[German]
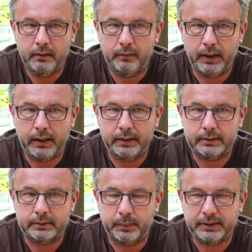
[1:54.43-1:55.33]
wer
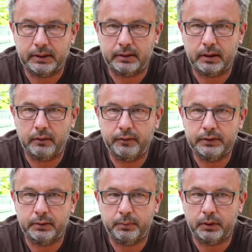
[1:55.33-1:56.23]
jetzt besser drauf
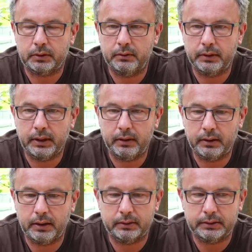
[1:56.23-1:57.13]
ist, ob Nordkorea
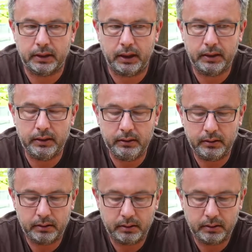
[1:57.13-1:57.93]
oder Australien.